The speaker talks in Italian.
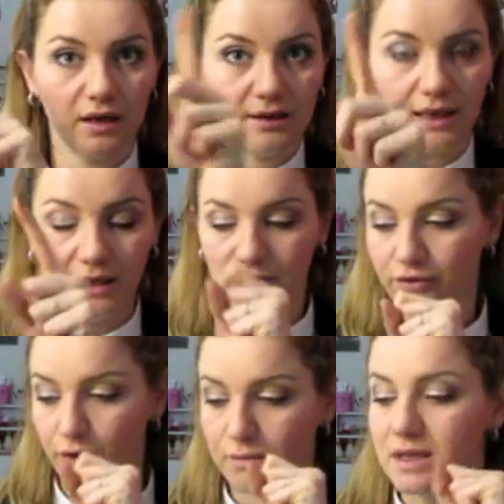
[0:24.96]
nelle
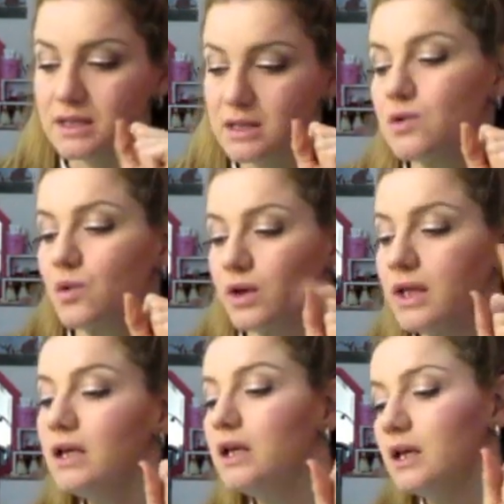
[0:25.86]

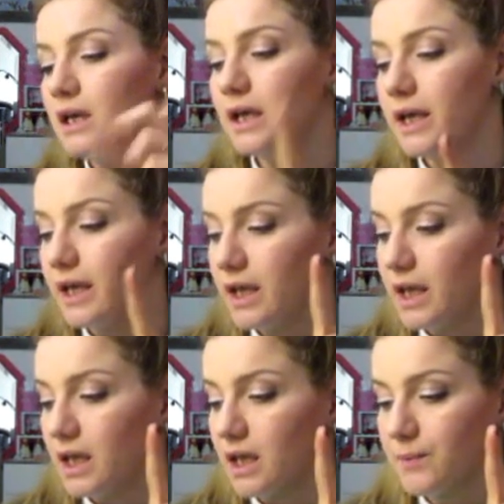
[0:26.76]
informazioni.
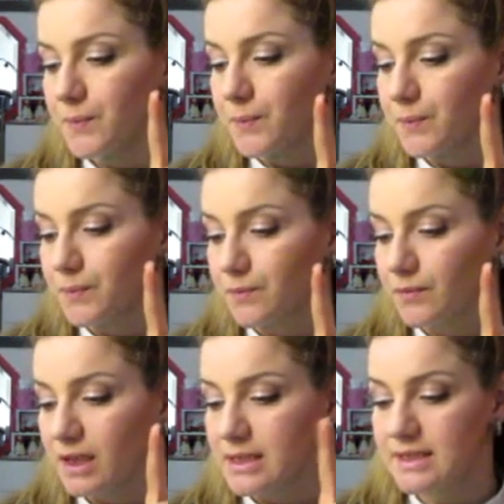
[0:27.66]
E
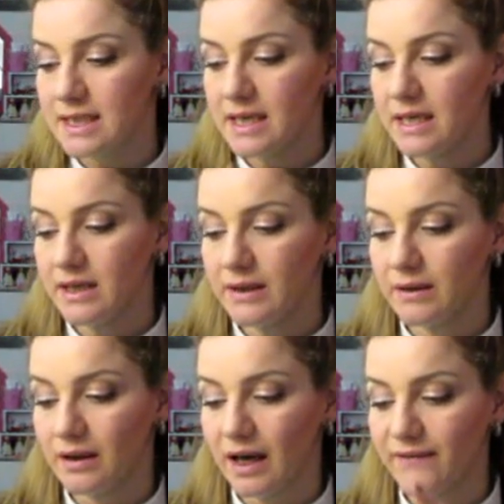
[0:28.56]
ehm,
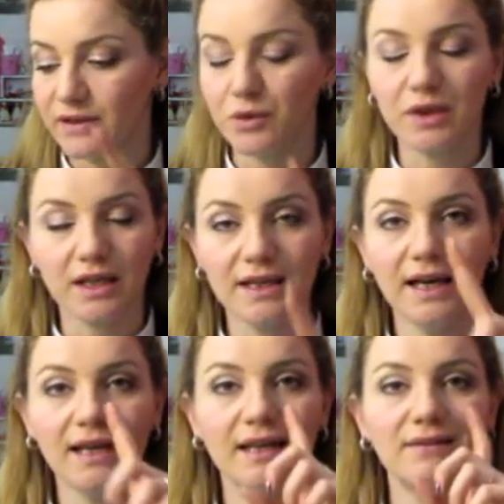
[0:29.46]
se avete un
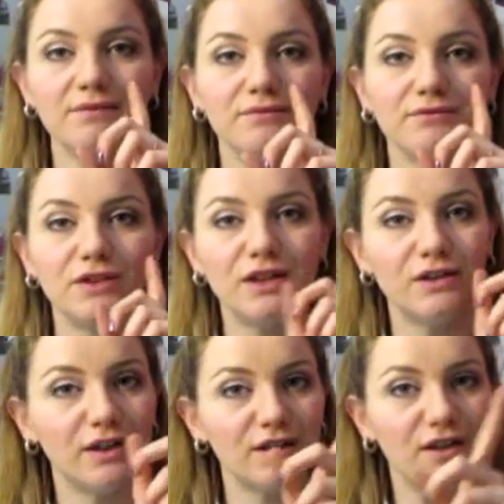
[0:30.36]
canale
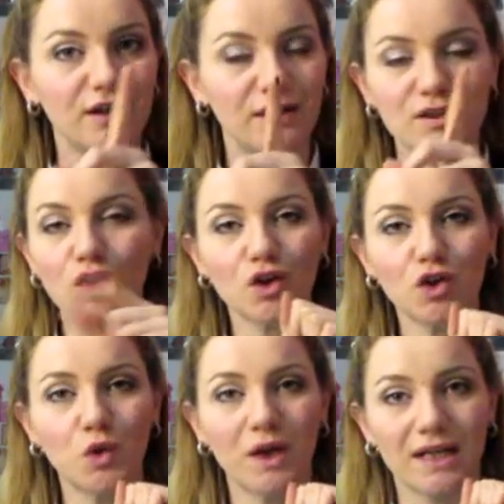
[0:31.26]
vi
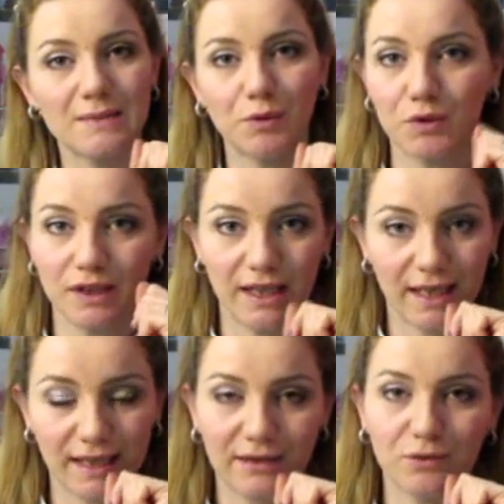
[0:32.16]
esorto a rispondere
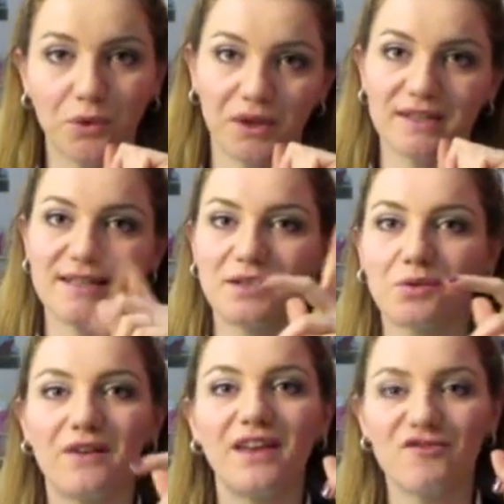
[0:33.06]
anche voi, se siete
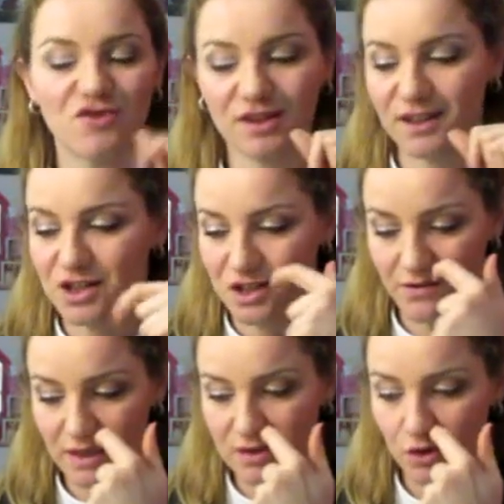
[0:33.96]
una viaggiatrice
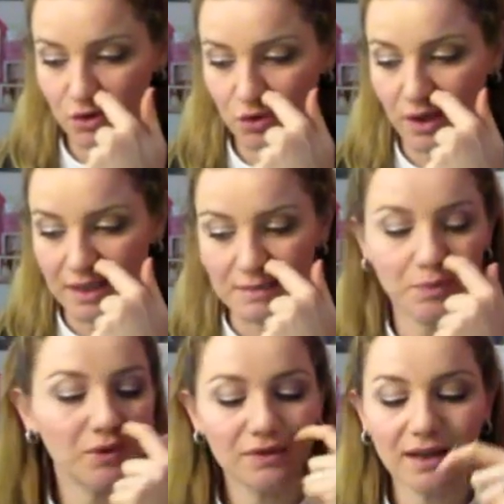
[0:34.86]
vi esorto a
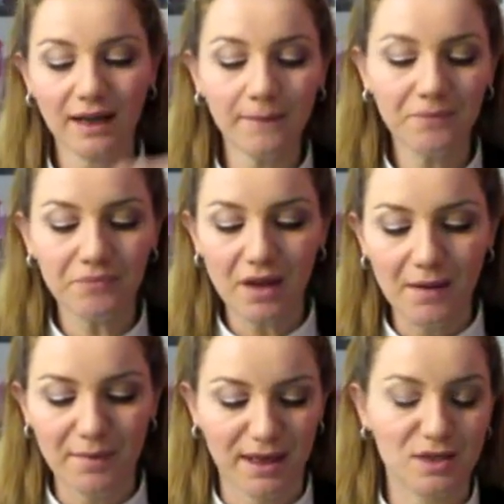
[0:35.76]
rispondere
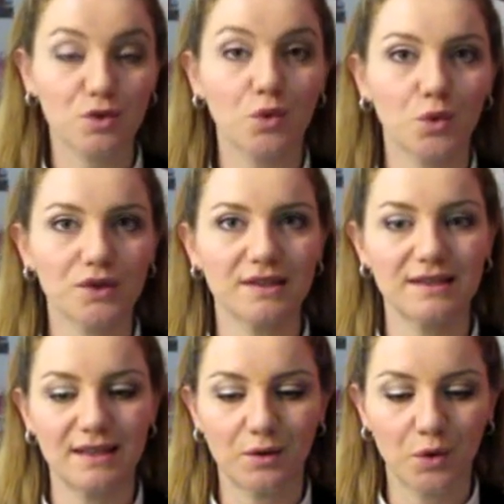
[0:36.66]
perché sono curiosa
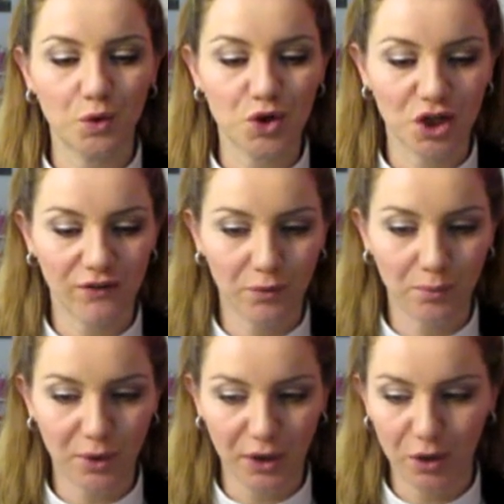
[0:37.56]
di conoscervi un
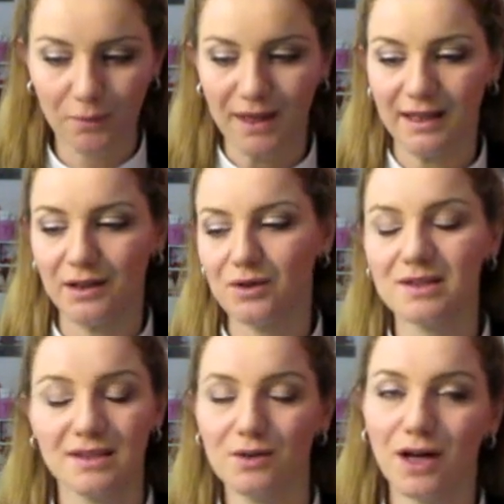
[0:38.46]
pochino meglio.
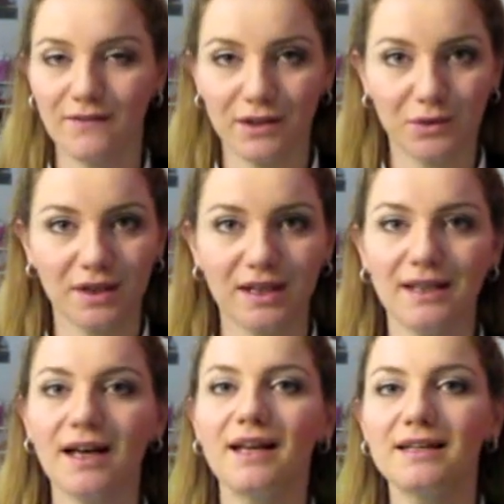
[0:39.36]
Se non avete un
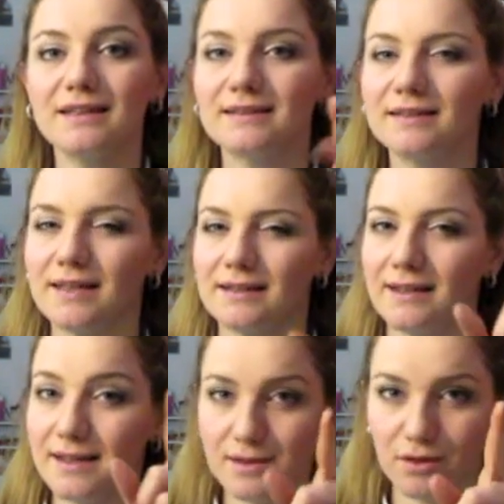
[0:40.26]
canale
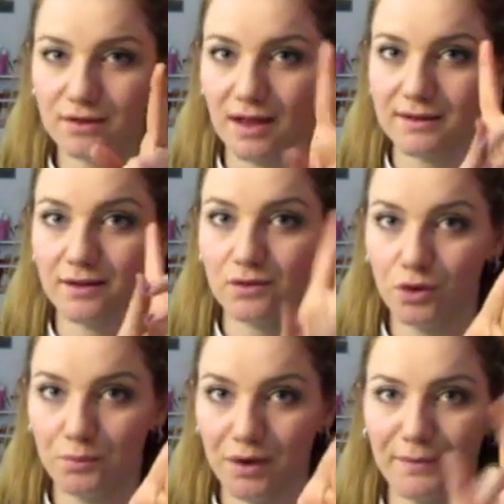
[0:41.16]
siete esortate
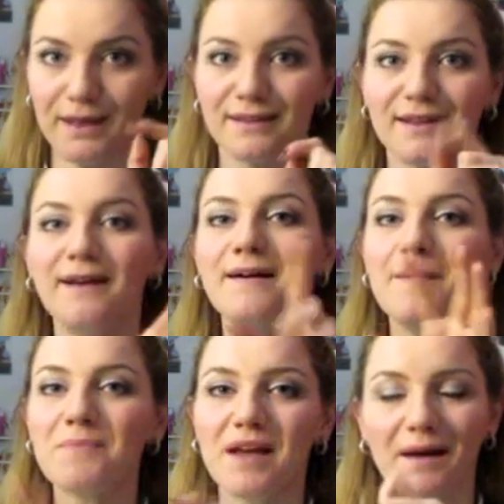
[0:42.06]
doppiamente
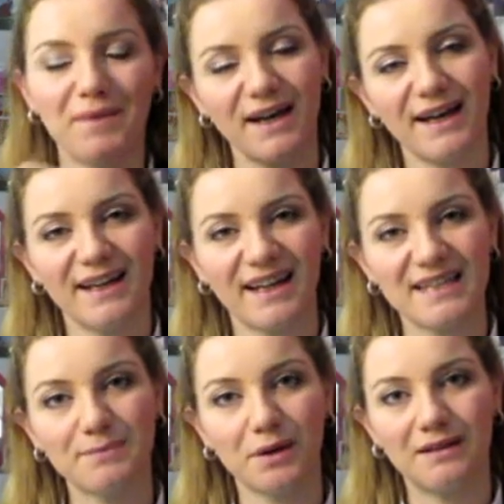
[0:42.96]
magari a
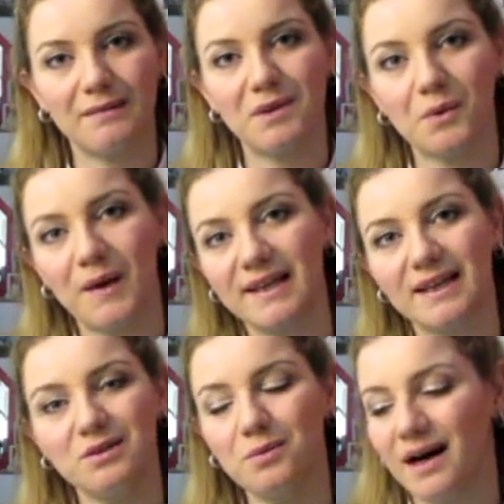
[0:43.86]
rispondermi a
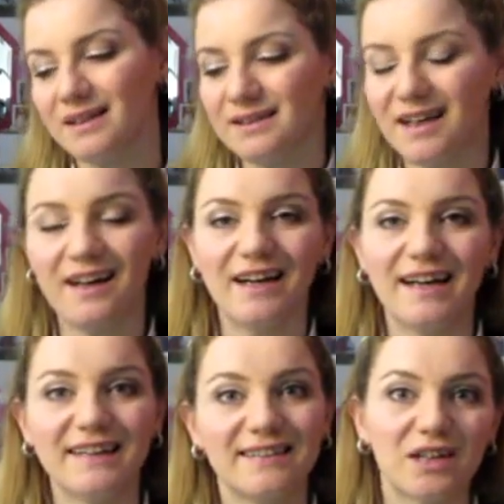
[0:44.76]
qualche domanda
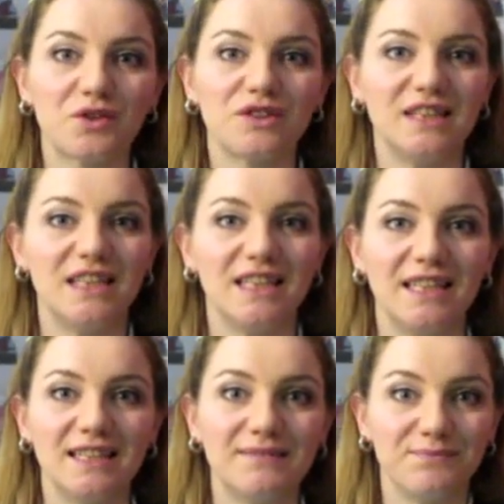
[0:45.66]
all'interno
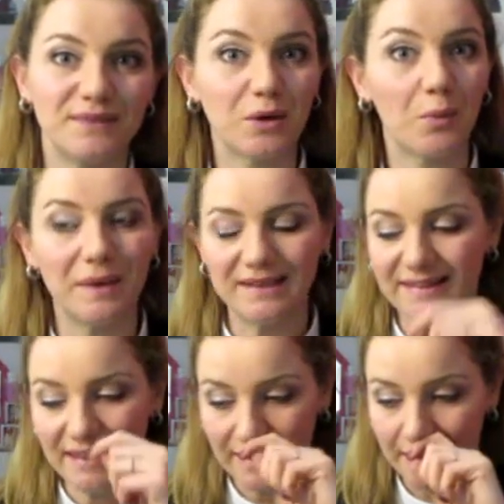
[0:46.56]
di, dei
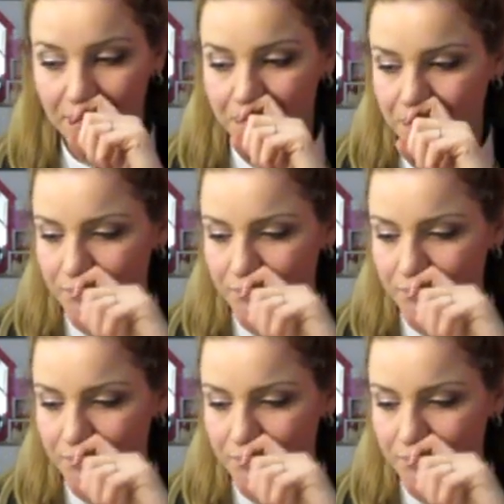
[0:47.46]
commentini.